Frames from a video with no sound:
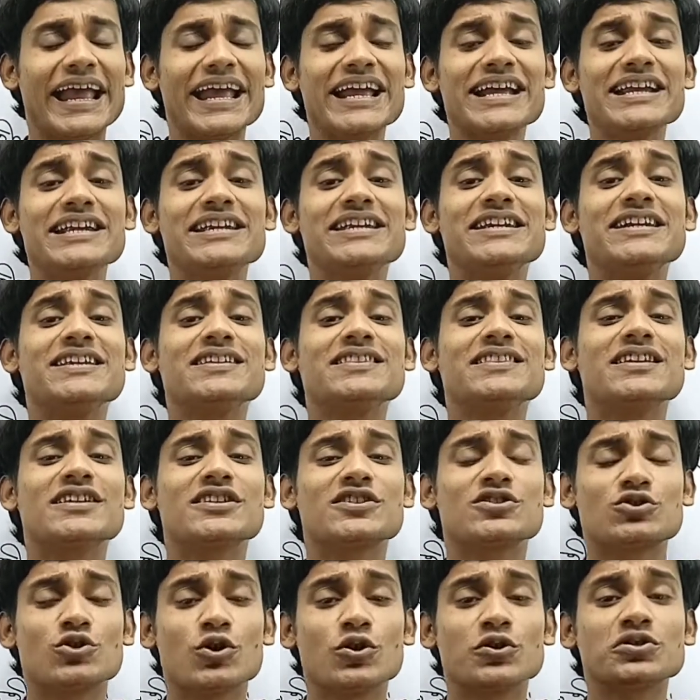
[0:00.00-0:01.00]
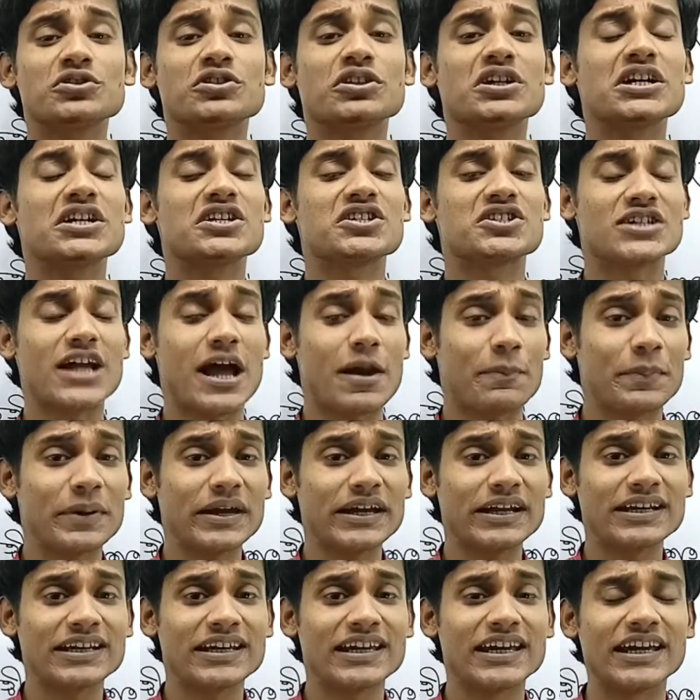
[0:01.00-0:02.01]
এই নির্দেশতন্ত্রের
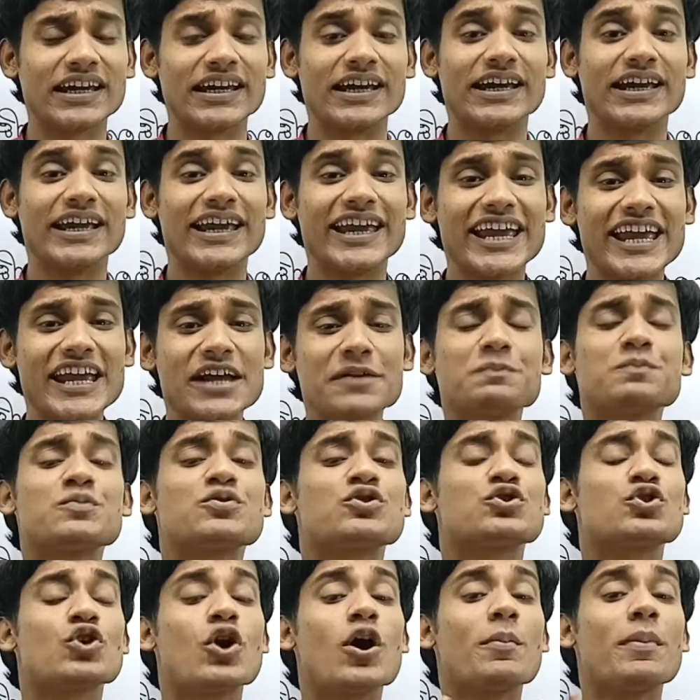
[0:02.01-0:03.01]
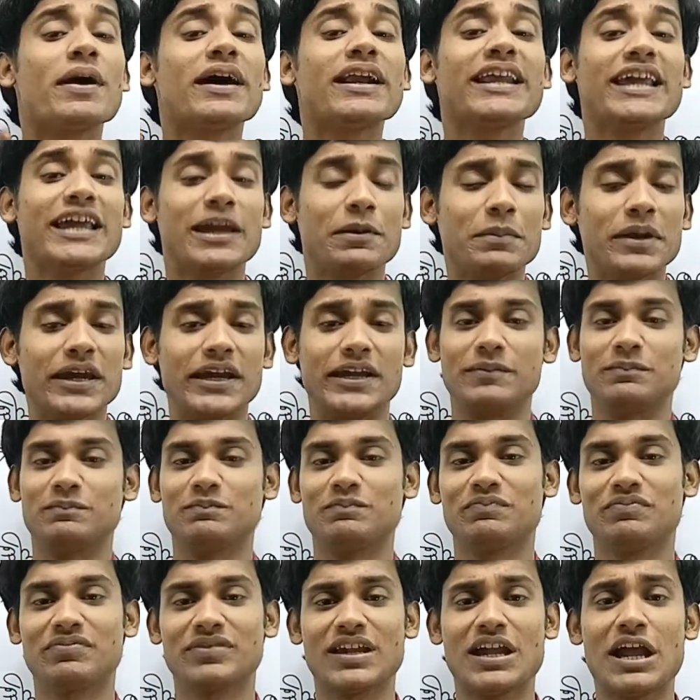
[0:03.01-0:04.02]
সাপেক্ষে এফ সমান এম এ
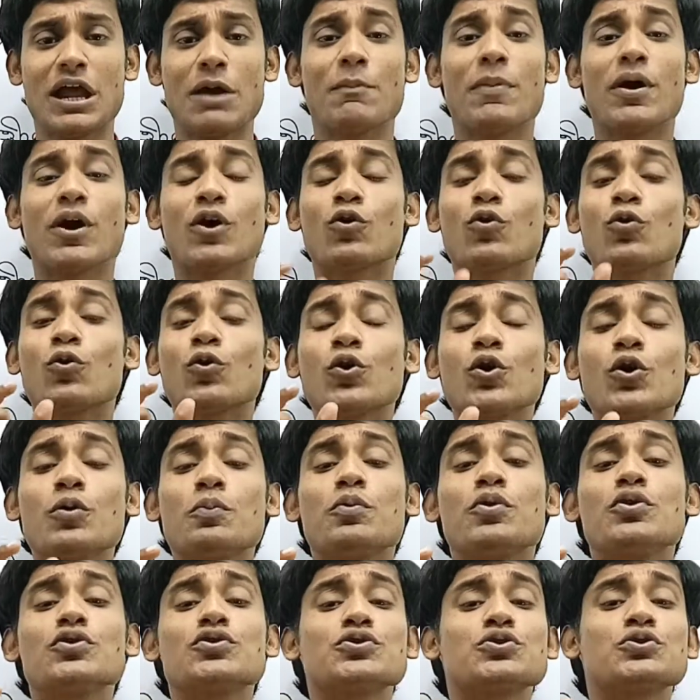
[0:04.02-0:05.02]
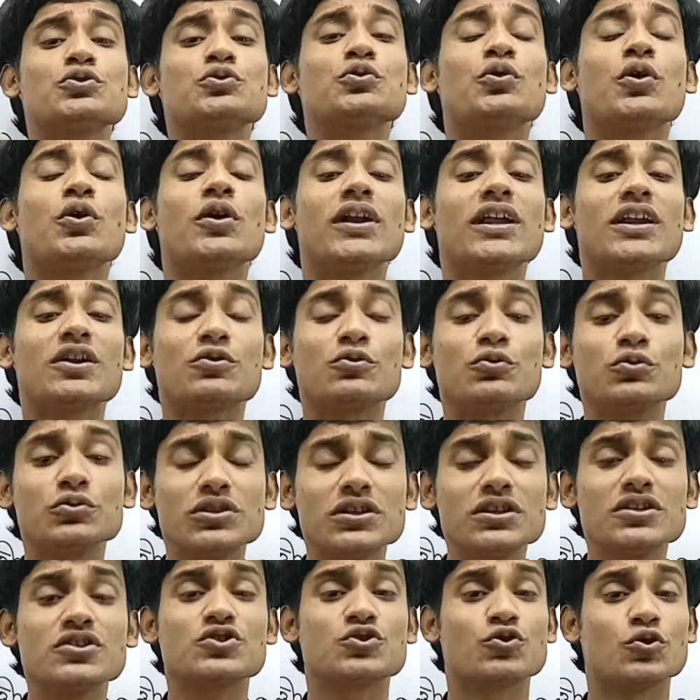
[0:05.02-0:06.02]
বা কোনো বস্তু কণার
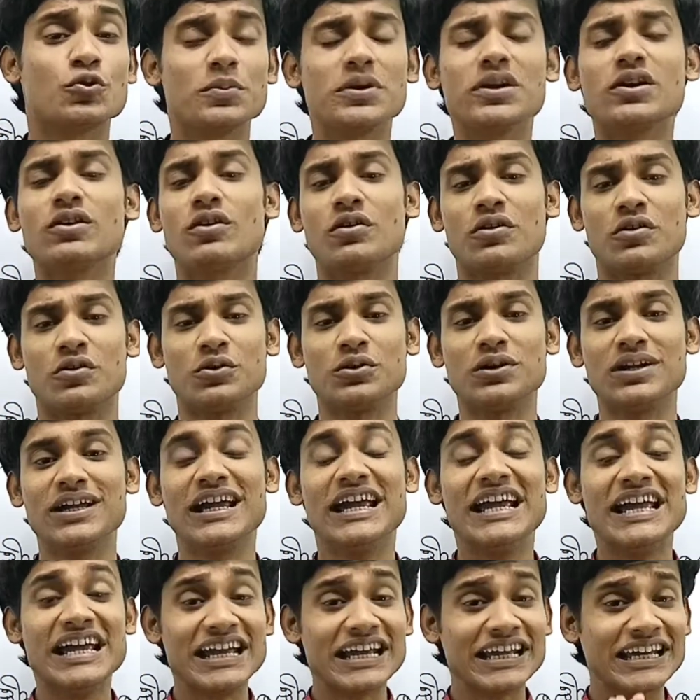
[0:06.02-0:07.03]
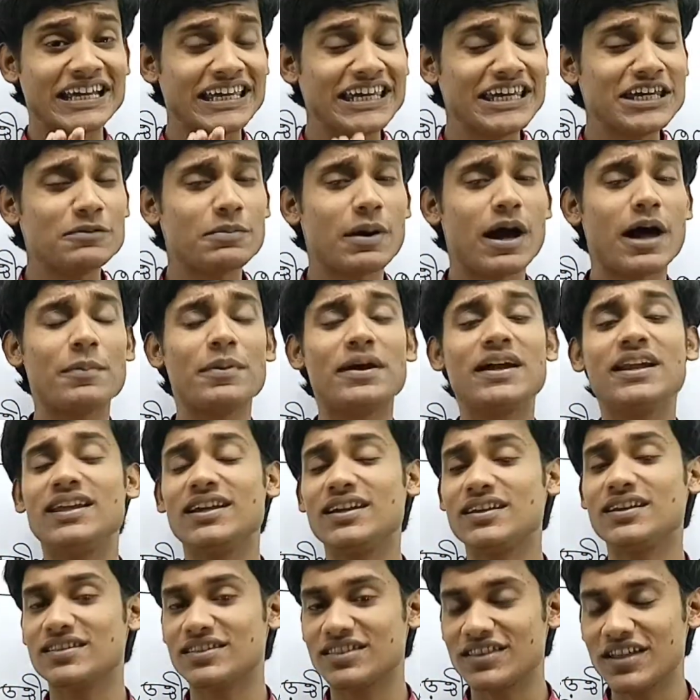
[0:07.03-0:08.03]
গতির সমীকরণ কিভাবে
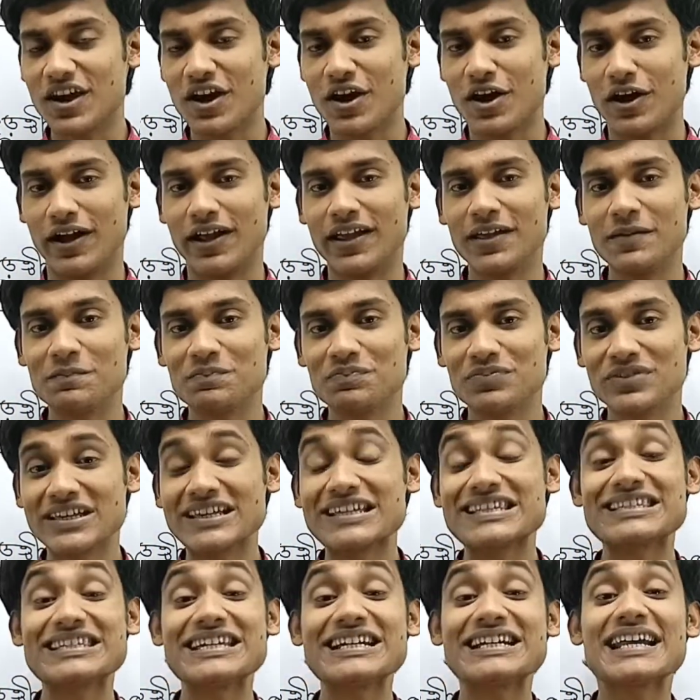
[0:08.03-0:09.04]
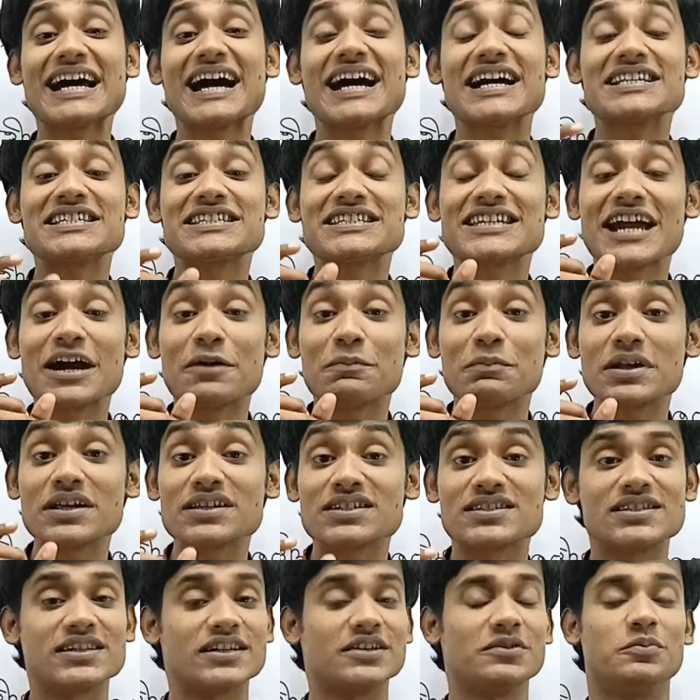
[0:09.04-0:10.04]
লিখতে হয় সেটা আজকে আমরা
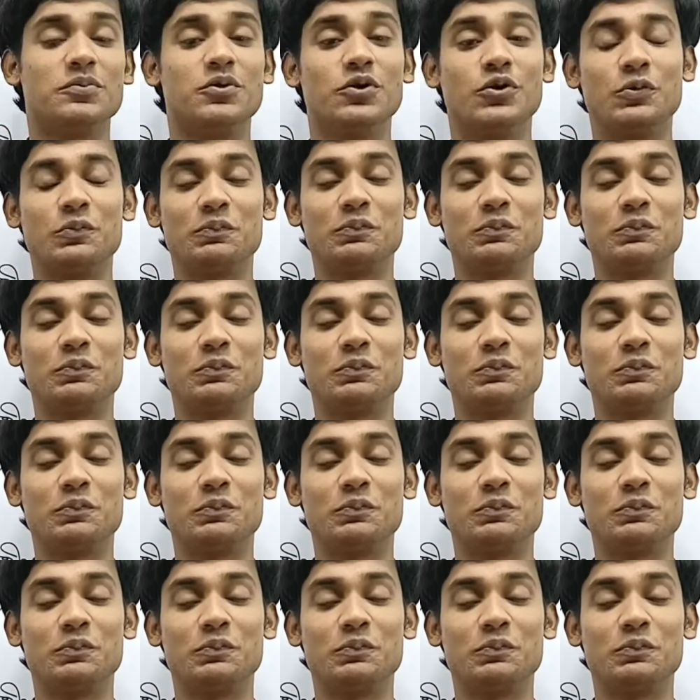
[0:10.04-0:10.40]
শিখব